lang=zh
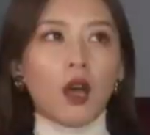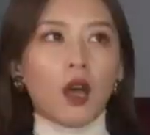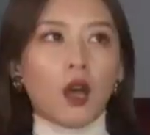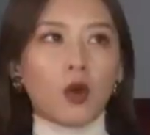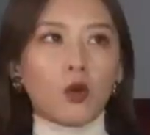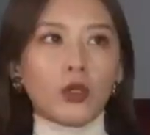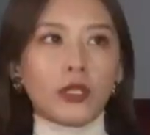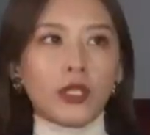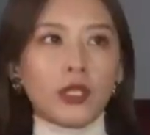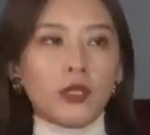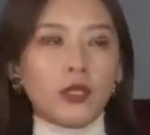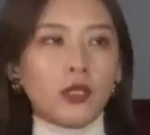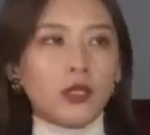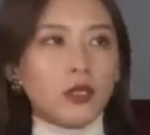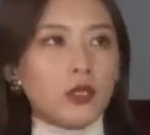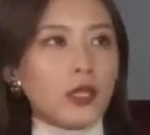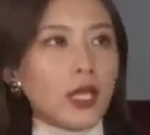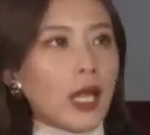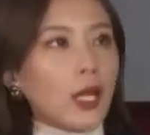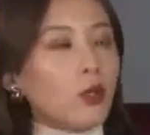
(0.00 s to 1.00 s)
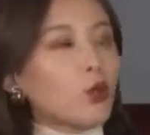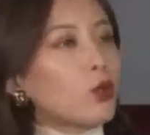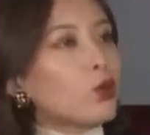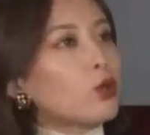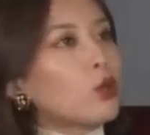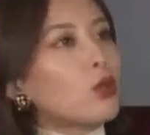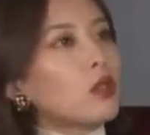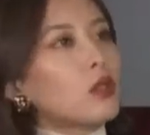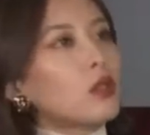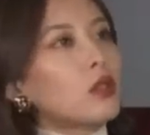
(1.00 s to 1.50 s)
哦，我记得在
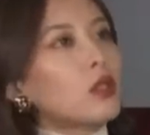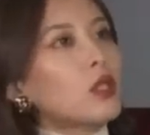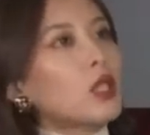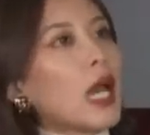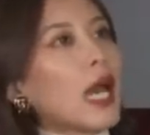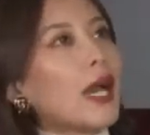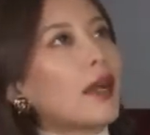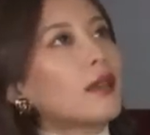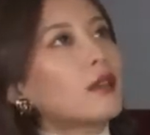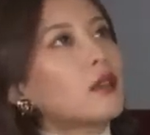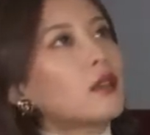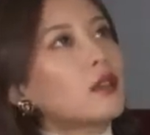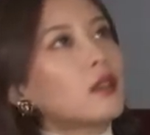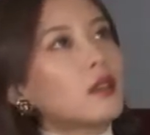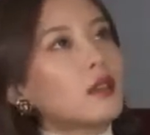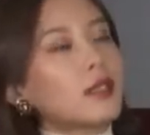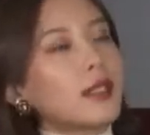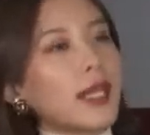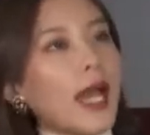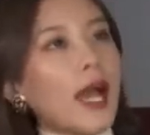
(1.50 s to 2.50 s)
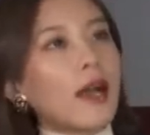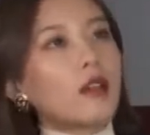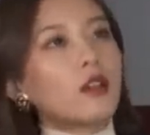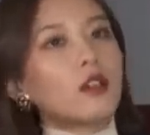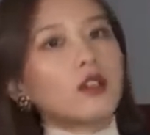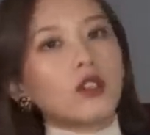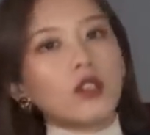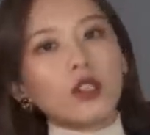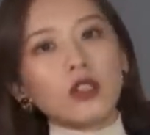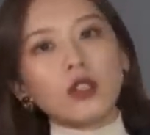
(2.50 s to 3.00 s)
伦敦它的价
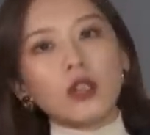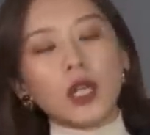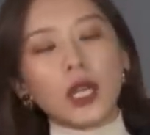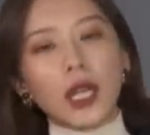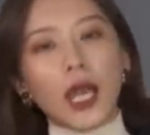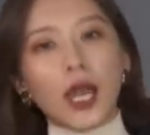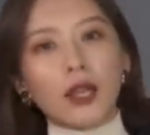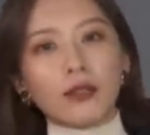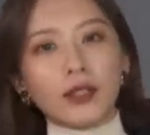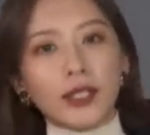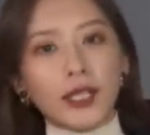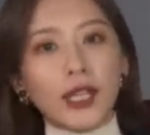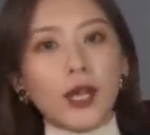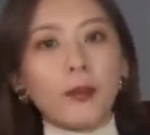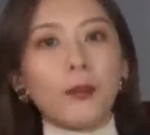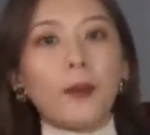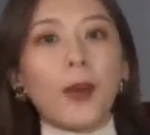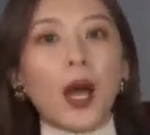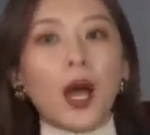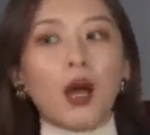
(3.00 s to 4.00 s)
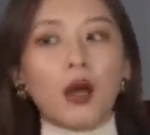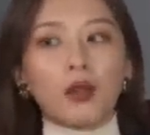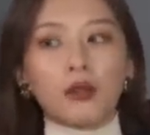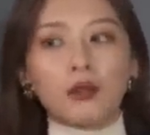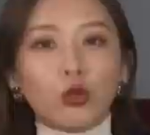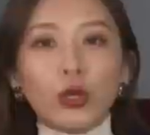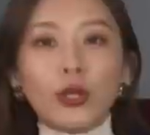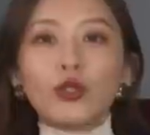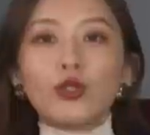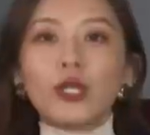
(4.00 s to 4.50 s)
格是两千磅，
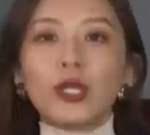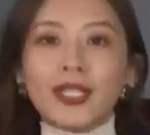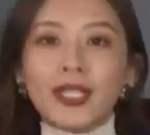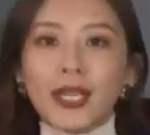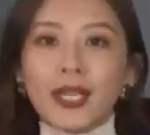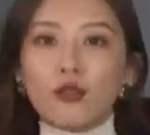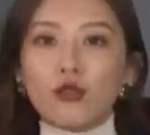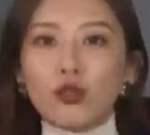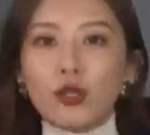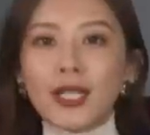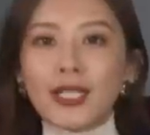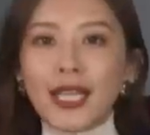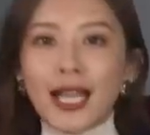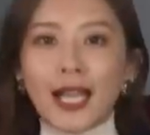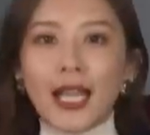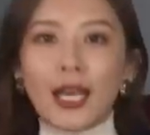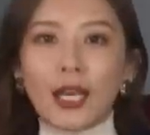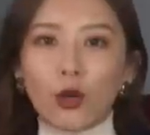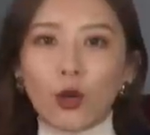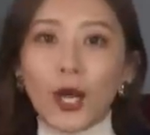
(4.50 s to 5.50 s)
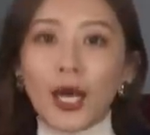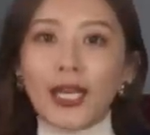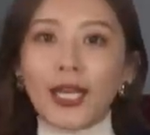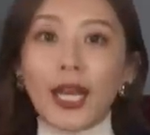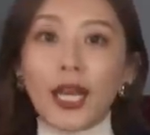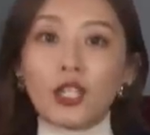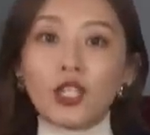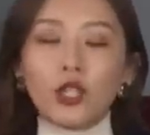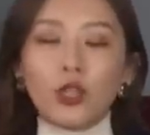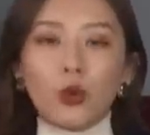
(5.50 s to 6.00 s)
退税前算下来的话，应
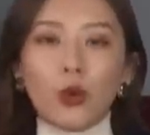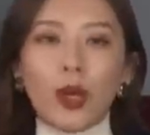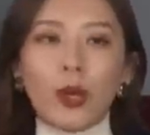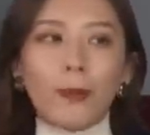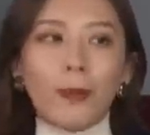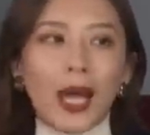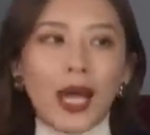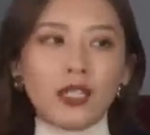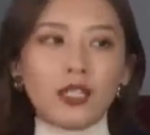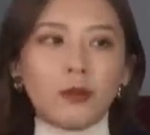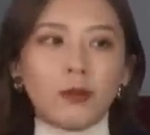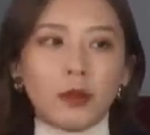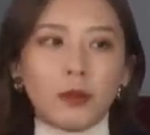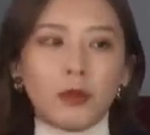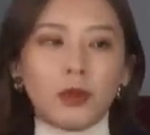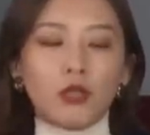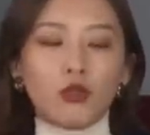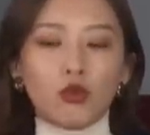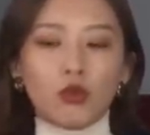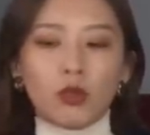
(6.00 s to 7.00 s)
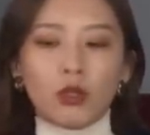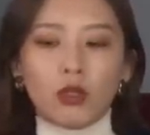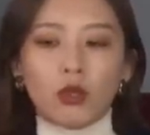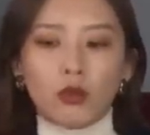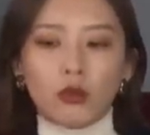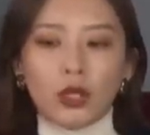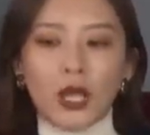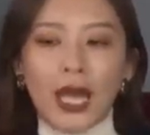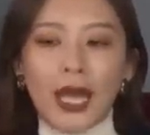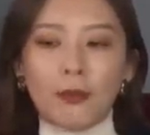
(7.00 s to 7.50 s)
该是一万八人民币左
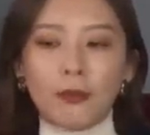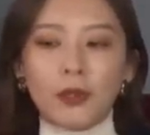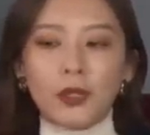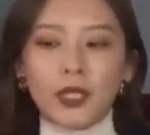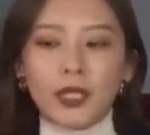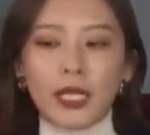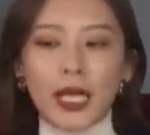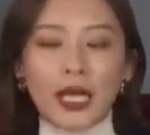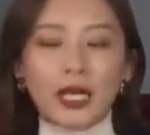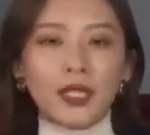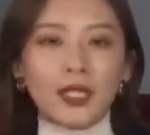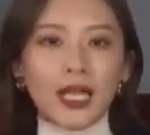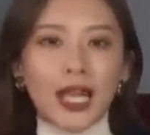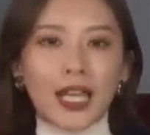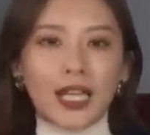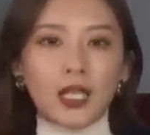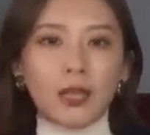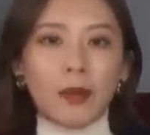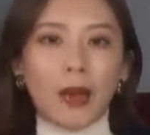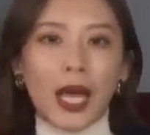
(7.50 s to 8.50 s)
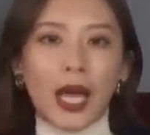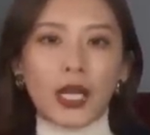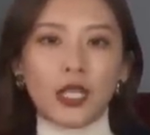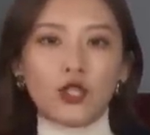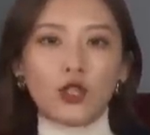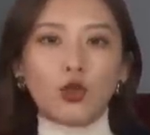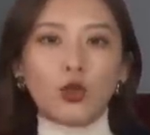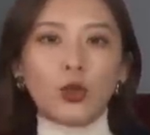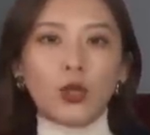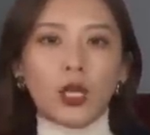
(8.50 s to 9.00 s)
右。它比在意大利买还
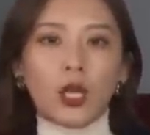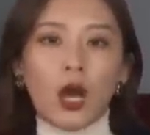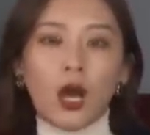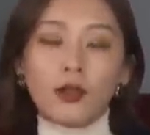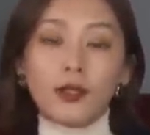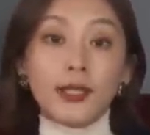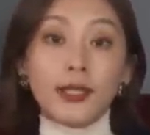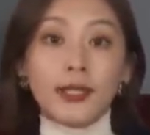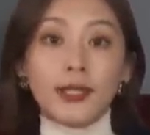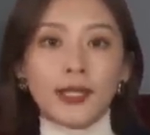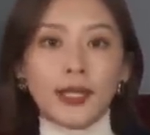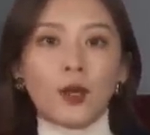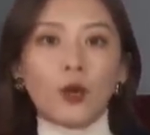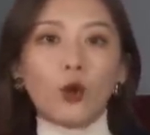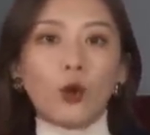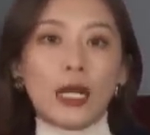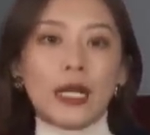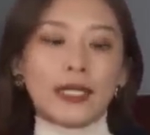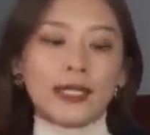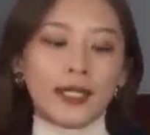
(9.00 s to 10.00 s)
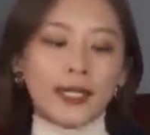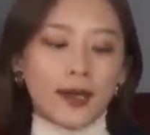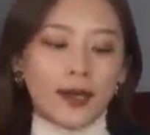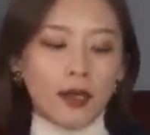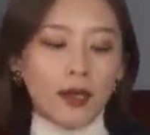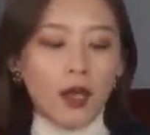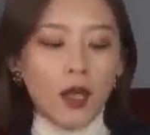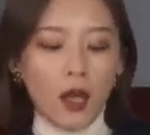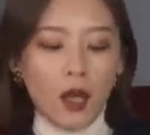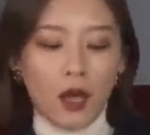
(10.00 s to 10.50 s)
是贵了好几千块钱。
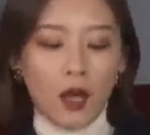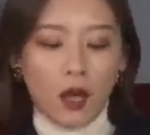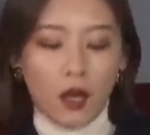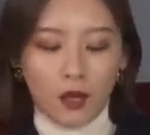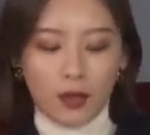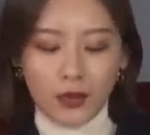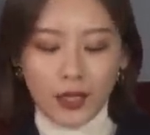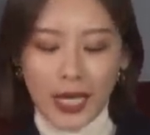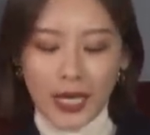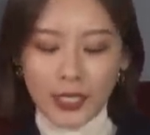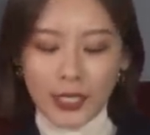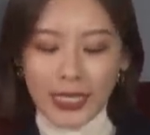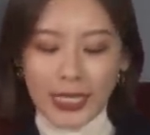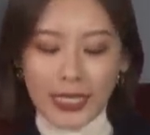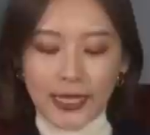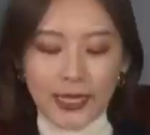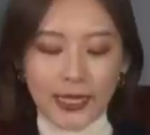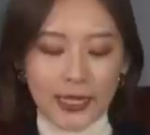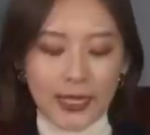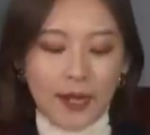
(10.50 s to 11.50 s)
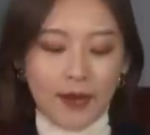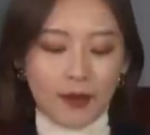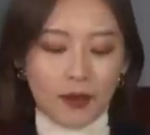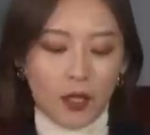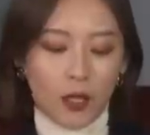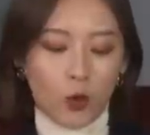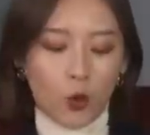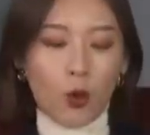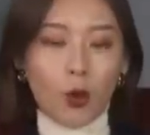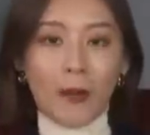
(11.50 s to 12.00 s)
呃，那这件
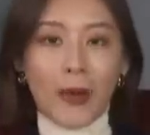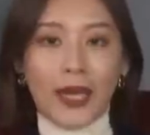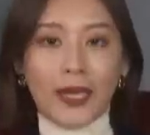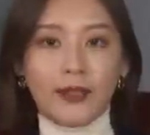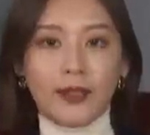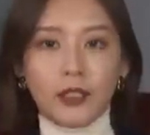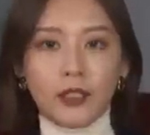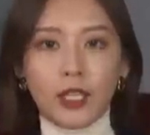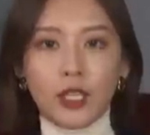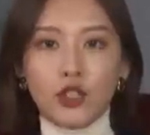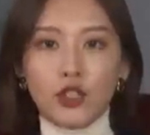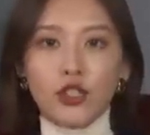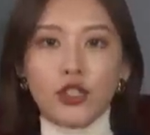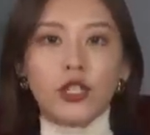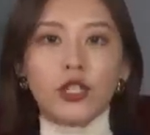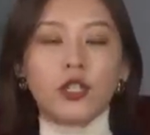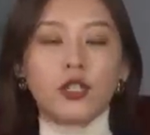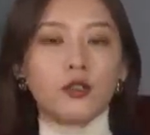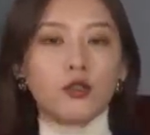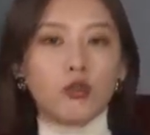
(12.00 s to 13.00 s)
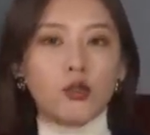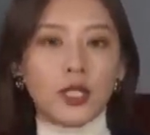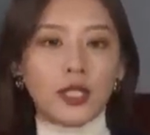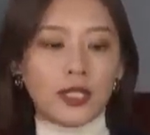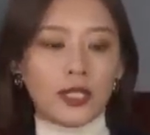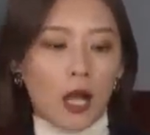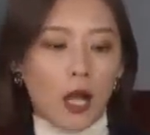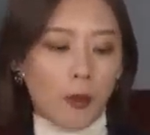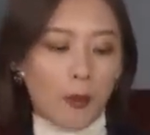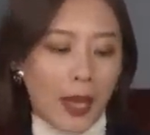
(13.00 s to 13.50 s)
呢，我买的也是一个最
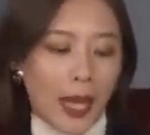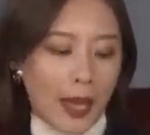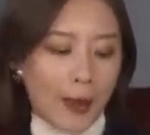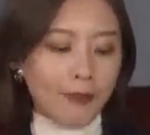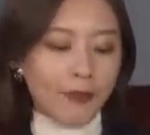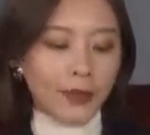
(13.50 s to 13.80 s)
小码。